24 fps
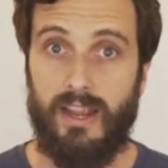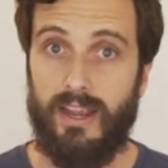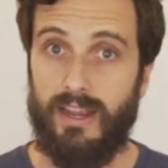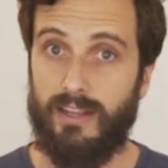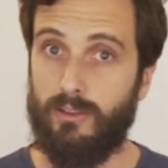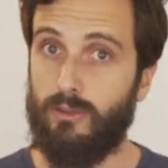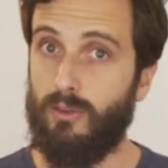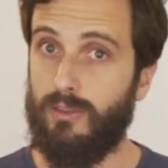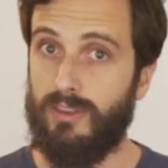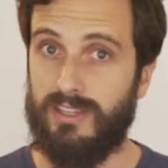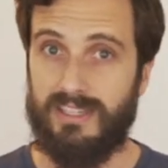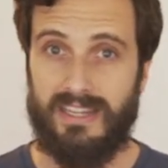
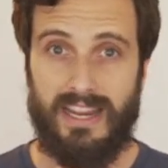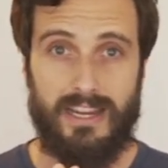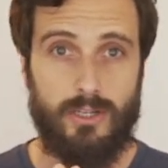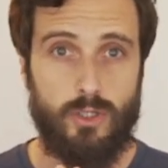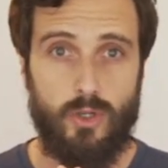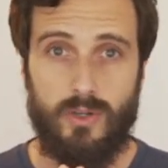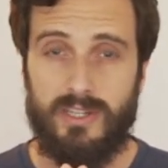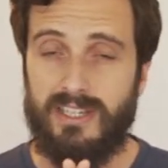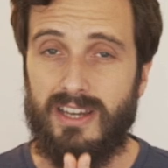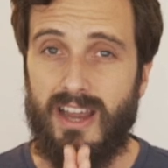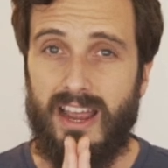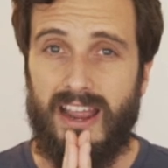Entonces,
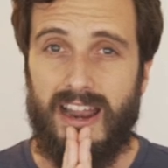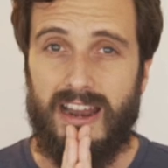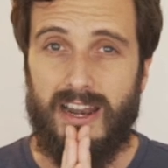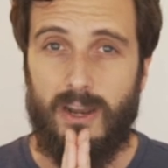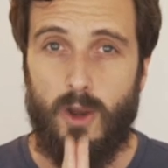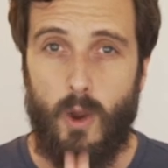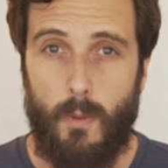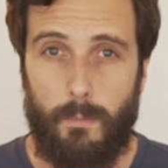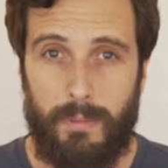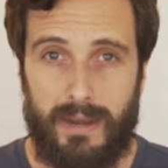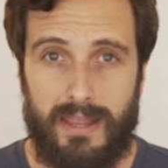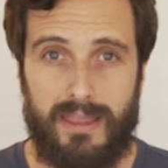eso es
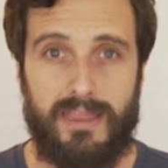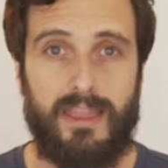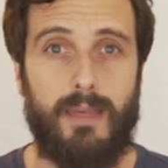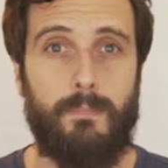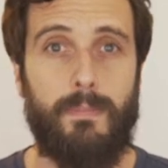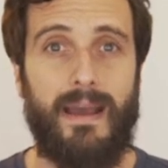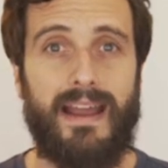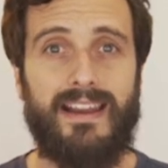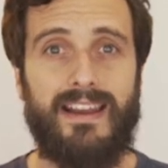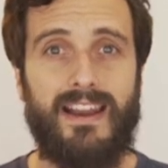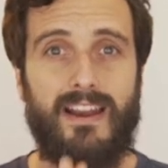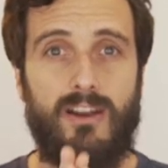lo
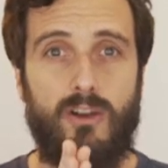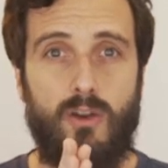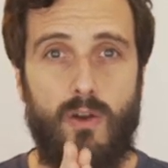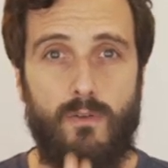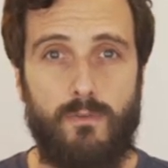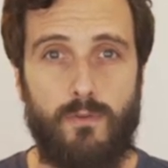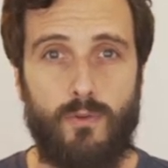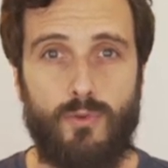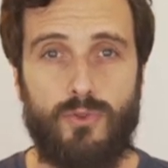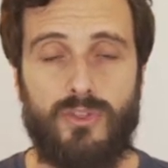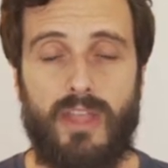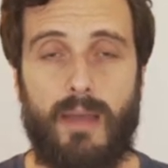principal, lo
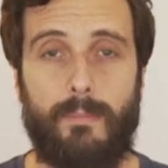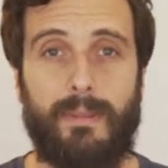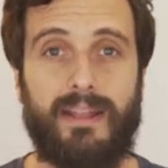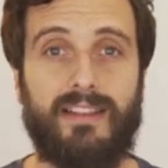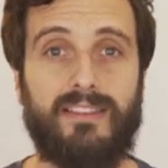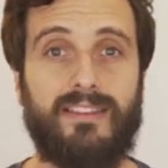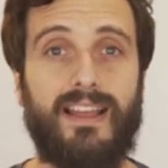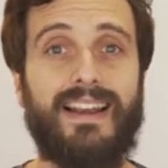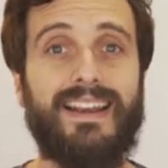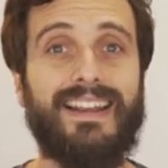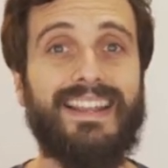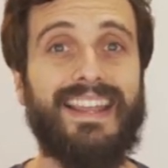
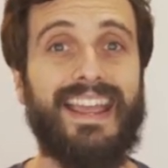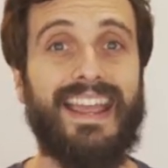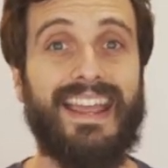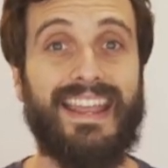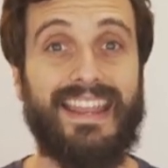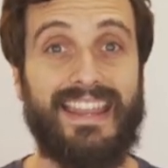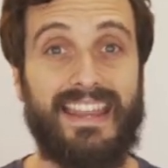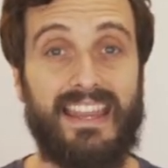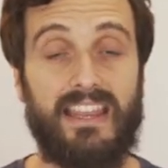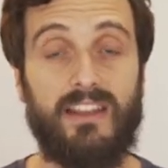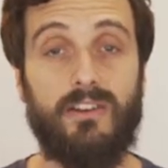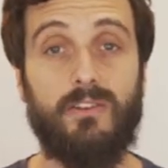fundamental que
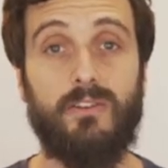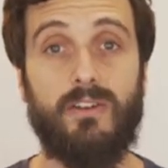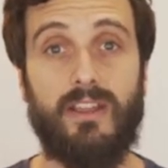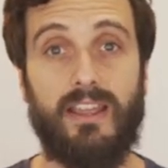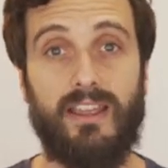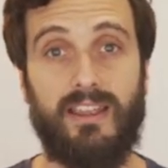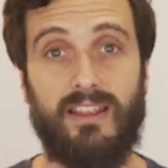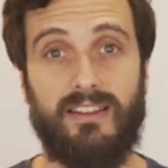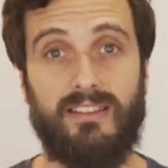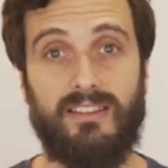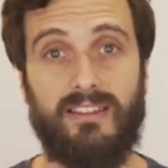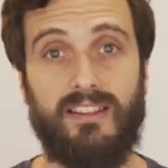quiero
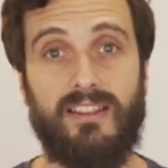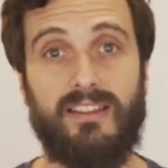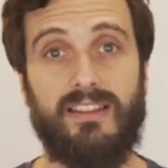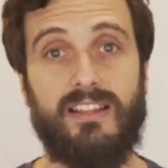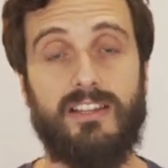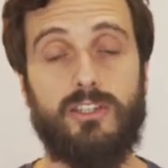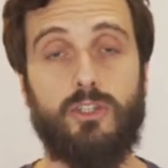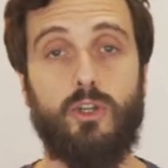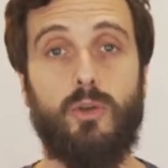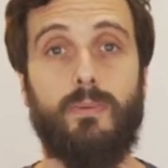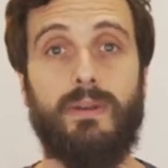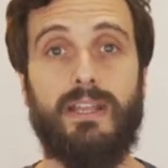que
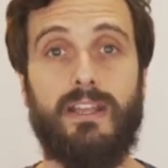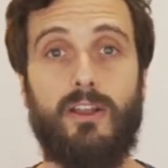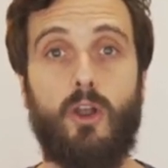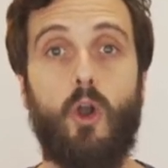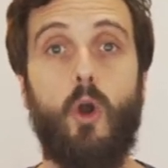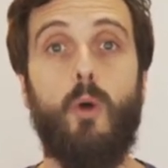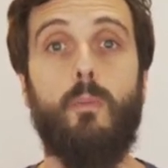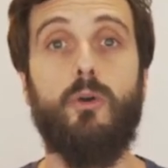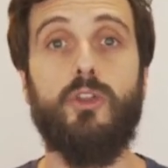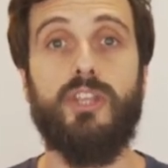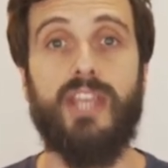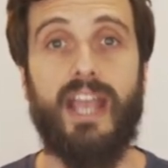entiendas sobre
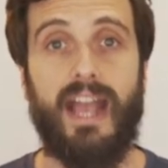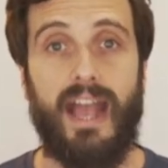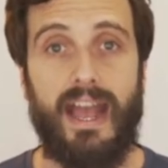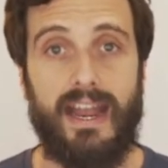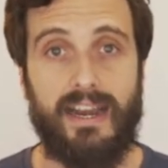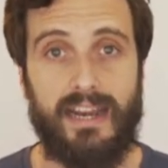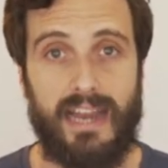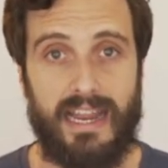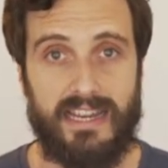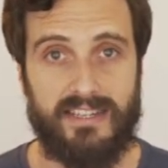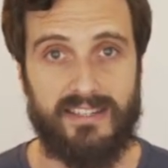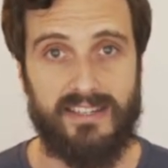cómo
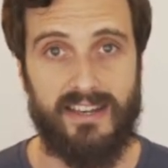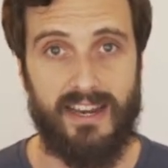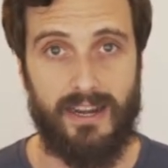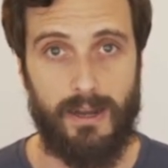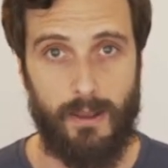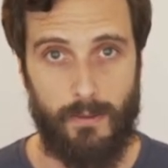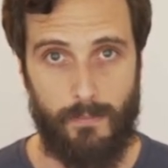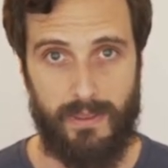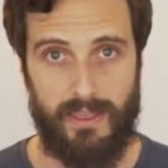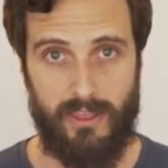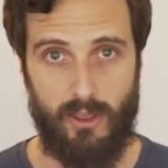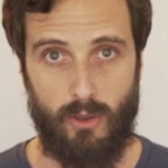llegar a
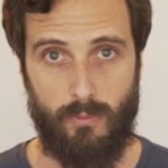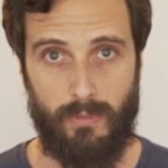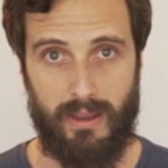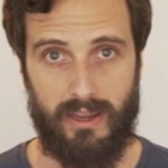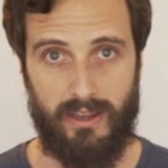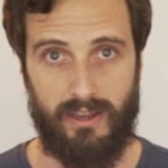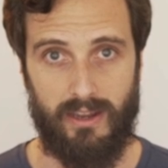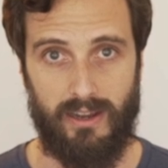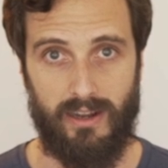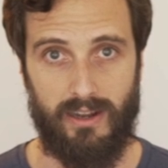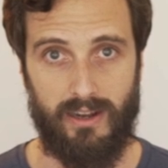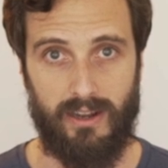ser
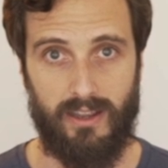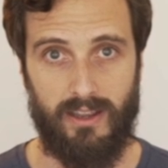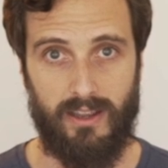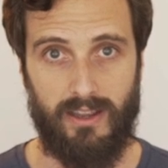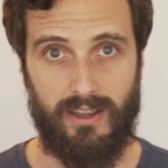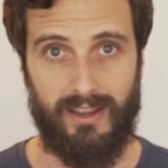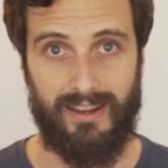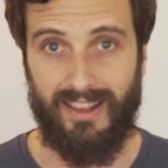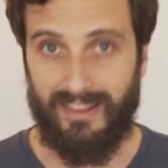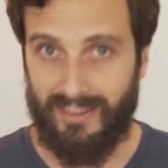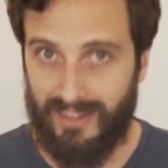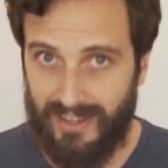videomaker
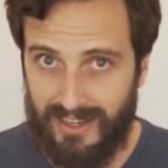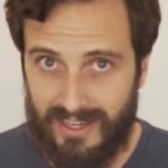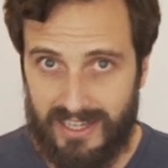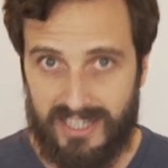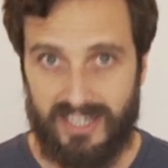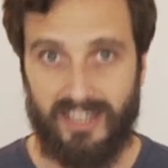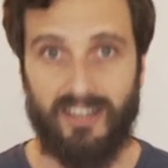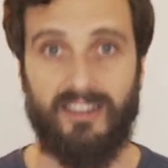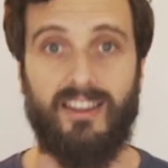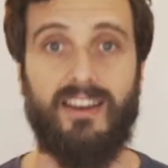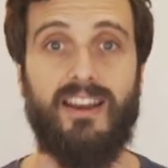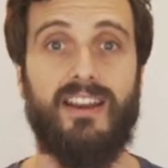que tienes
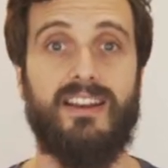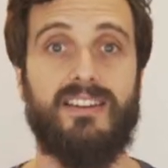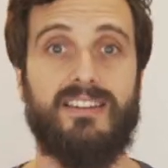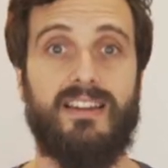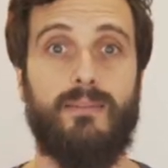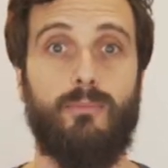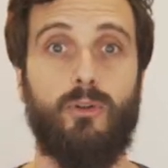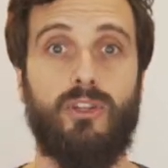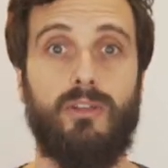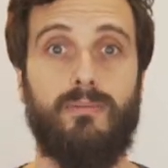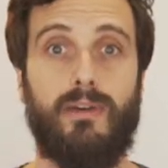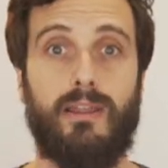que tener esa
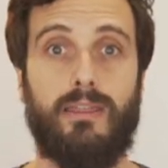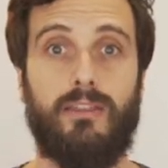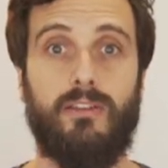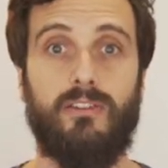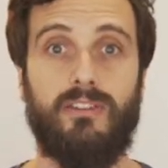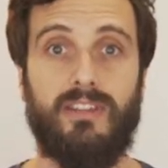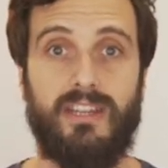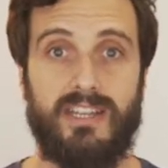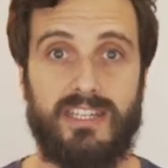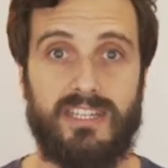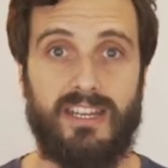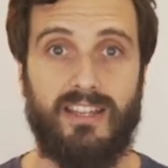
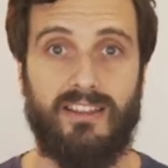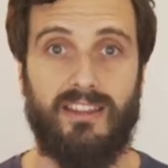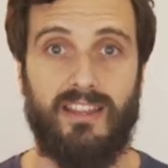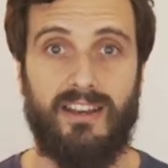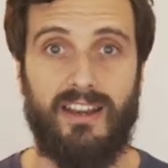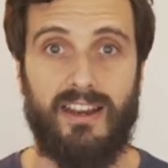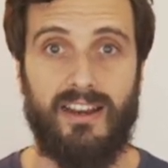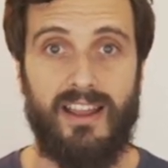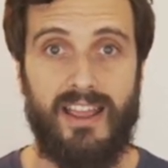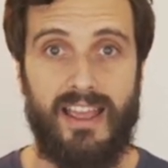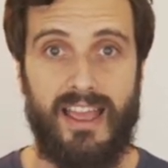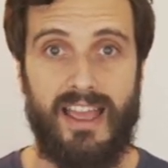motivación, tienes que
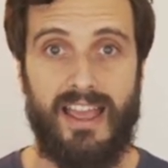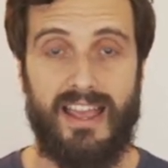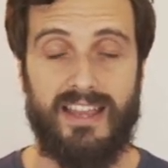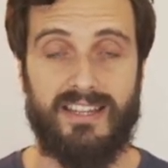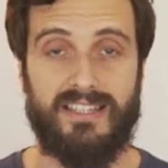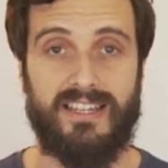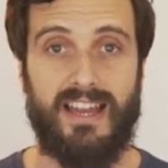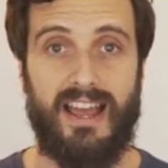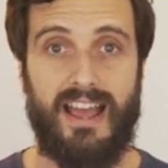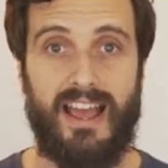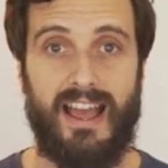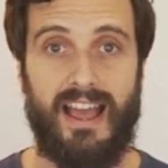tener
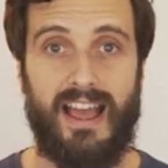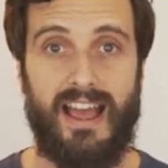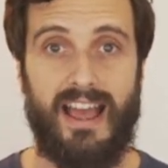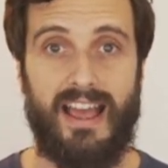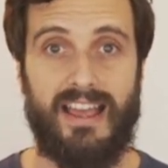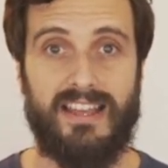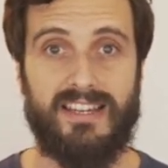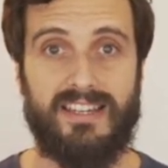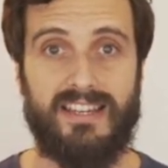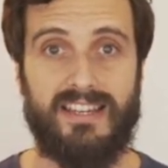ese,